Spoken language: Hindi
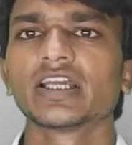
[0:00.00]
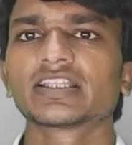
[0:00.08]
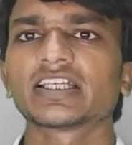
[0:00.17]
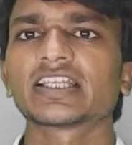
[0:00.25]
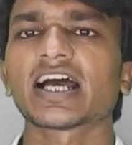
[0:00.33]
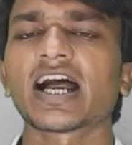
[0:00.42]

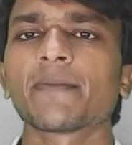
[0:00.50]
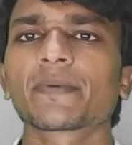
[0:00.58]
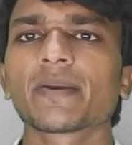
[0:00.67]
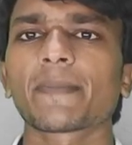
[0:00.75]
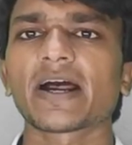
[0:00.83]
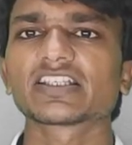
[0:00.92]
तथा
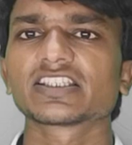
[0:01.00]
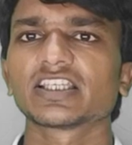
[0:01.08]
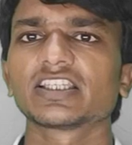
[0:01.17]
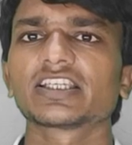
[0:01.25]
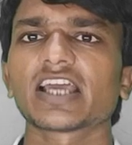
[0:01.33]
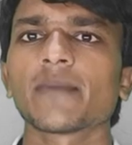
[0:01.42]
आपके पास
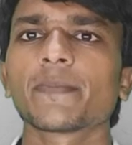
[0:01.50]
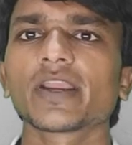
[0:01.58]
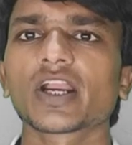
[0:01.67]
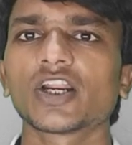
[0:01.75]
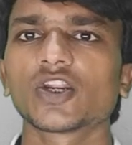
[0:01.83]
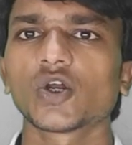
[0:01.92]
यदि टाइपिंग
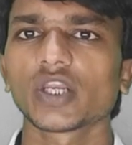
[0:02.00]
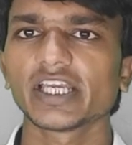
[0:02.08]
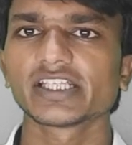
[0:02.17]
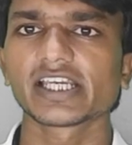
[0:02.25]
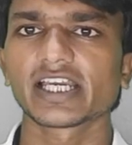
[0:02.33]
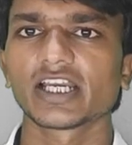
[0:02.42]
का
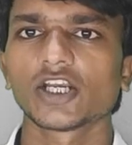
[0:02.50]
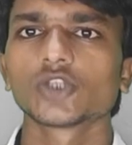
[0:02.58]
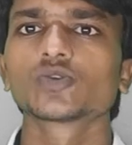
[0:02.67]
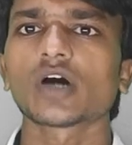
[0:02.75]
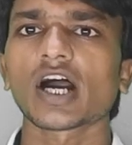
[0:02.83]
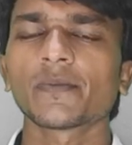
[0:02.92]
नॉलेज है
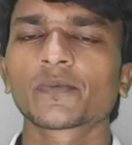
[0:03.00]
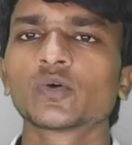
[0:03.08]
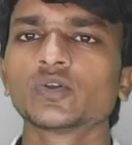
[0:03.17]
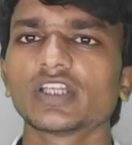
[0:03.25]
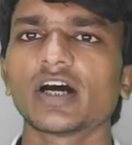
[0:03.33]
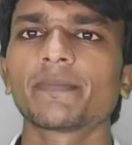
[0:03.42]
तो आप
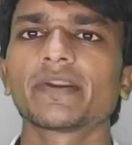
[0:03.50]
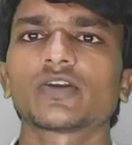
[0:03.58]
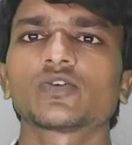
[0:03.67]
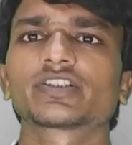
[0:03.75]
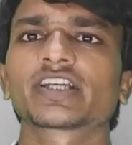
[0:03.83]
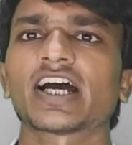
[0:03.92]
खुद अपना
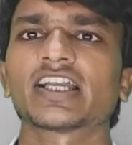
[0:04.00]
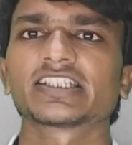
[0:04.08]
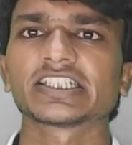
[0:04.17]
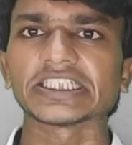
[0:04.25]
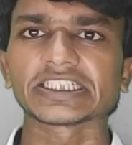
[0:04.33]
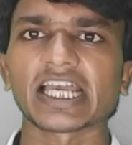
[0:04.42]
रोजगार
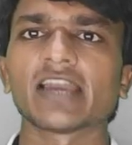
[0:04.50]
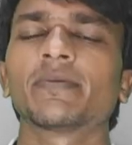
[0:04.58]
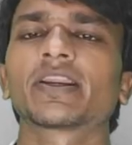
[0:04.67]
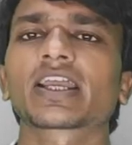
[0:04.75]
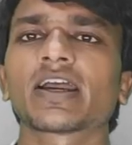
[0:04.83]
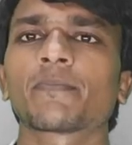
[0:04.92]
जैसे
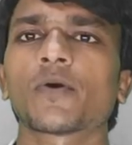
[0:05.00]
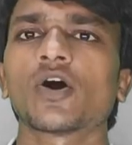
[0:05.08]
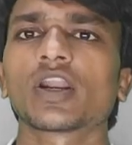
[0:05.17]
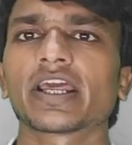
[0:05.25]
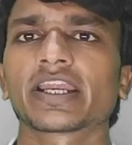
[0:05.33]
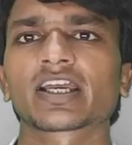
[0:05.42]
साइबर कैप
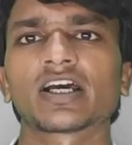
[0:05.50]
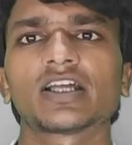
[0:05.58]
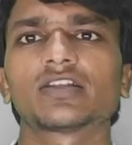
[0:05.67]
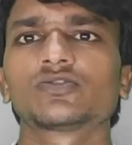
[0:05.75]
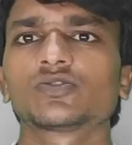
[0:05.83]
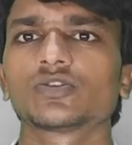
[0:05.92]
ऑनलाइन का
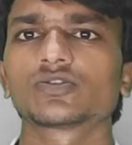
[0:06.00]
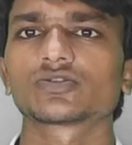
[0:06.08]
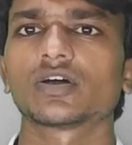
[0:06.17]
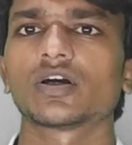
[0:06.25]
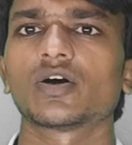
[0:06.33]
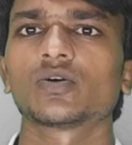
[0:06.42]
जो
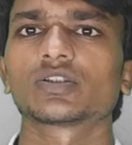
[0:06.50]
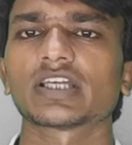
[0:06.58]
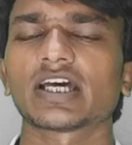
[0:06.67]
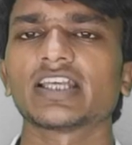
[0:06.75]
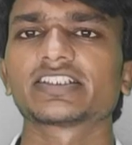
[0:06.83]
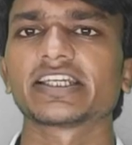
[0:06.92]

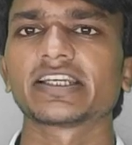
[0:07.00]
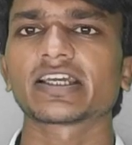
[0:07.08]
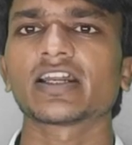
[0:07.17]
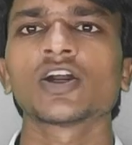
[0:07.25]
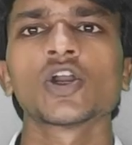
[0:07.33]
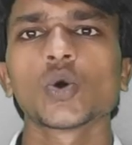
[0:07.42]
होता है
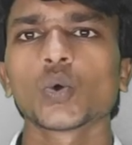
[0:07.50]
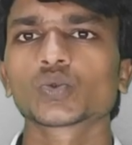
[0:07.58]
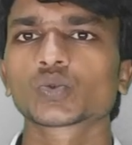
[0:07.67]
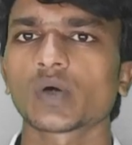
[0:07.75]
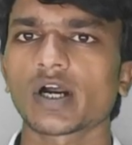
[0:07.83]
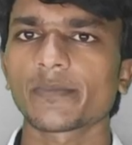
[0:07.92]
सेंटर
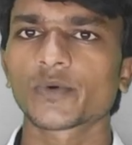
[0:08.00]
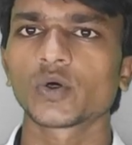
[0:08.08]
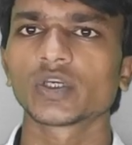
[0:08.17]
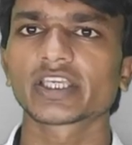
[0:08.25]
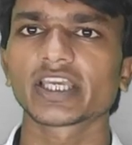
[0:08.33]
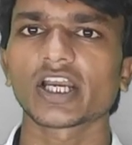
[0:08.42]
उसको आप
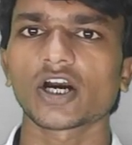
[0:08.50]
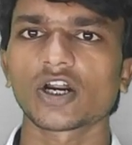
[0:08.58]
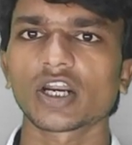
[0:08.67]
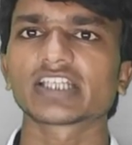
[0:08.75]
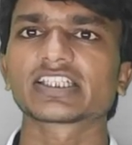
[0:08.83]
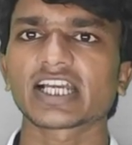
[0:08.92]
खोल के
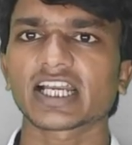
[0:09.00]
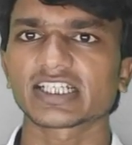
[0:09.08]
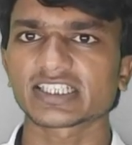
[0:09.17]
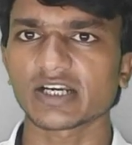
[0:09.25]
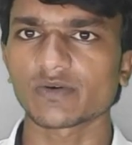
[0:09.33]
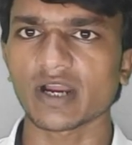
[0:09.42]
और अच्छा
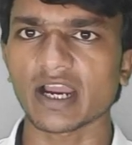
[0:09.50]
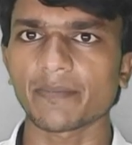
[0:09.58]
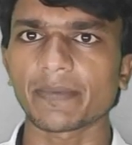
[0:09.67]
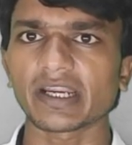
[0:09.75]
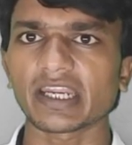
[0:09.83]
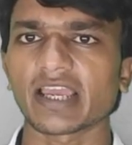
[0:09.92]
खासा वहाँ
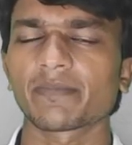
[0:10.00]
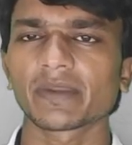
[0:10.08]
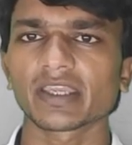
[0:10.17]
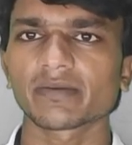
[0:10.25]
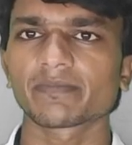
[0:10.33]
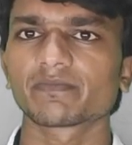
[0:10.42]
पे
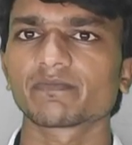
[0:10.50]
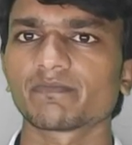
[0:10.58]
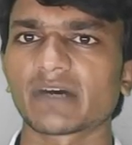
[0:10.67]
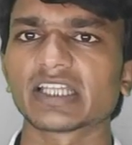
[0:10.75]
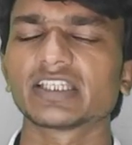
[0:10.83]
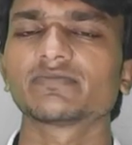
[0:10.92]
टाइपिंग के
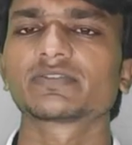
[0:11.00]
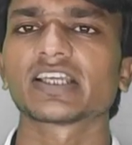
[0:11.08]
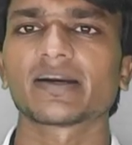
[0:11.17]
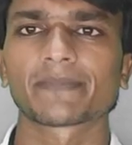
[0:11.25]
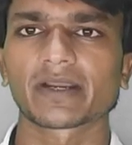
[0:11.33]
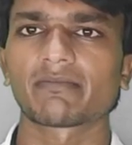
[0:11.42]
माध्यम से
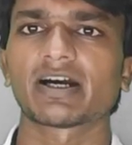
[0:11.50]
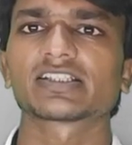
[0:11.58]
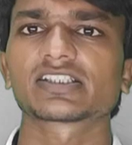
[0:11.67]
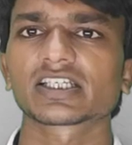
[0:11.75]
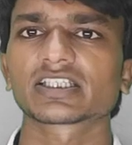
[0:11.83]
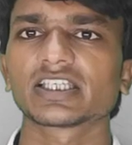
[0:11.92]
आप कमा
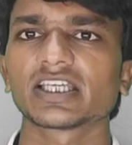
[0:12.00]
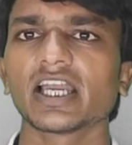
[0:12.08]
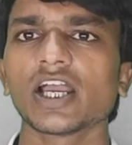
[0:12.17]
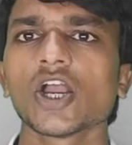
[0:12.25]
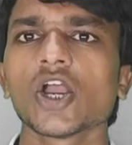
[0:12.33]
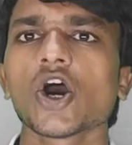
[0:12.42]
सकते
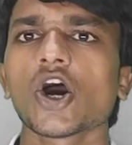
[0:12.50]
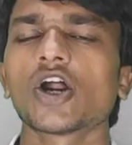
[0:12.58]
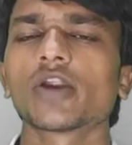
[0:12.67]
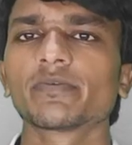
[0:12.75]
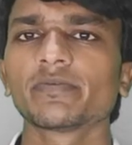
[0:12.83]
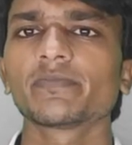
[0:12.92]
हैं
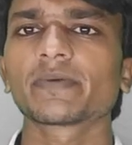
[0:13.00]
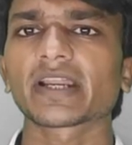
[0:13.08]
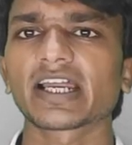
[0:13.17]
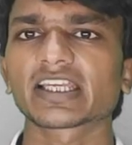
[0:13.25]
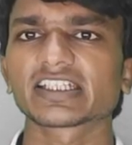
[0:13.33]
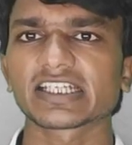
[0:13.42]
और विभिन्न
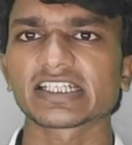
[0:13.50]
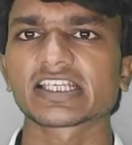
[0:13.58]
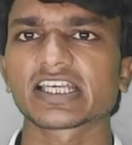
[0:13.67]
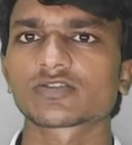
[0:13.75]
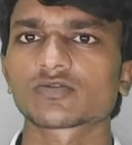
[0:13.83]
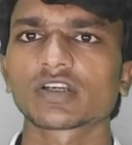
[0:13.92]
प्रकार के
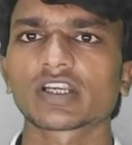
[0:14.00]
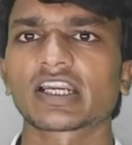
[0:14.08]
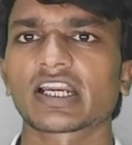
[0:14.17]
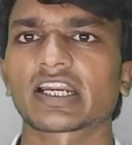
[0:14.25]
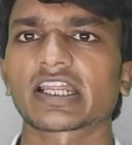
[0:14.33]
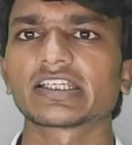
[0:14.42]
जैसे स्कूल का
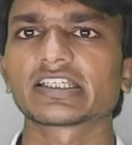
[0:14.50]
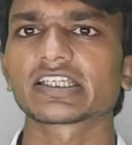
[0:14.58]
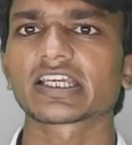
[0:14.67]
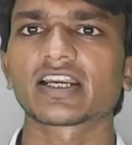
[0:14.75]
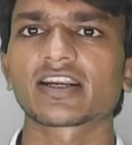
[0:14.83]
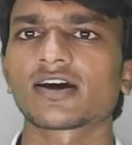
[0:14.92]
डाटा
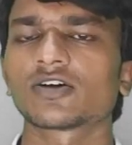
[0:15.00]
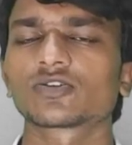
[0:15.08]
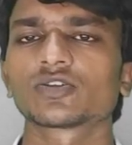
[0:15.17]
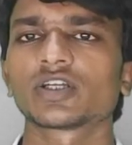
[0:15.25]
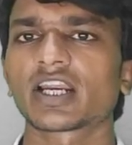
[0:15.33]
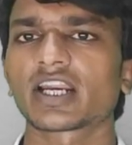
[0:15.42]
एंट्री करना हो
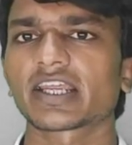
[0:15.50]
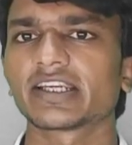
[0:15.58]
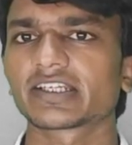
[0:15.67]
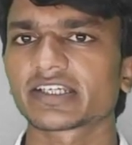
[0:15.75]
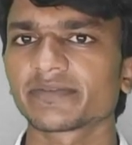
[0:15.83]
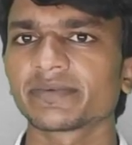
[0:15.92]
तो ये डाटा
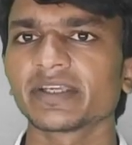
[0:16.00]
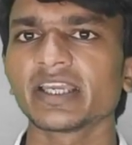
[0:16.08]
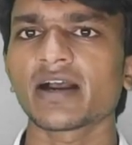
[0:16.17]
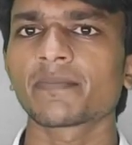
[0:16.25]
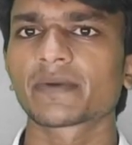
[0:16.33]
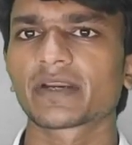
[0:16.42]
एंट्री भी
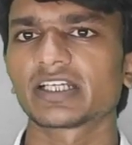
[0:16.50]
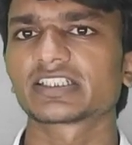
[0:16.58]
आप कर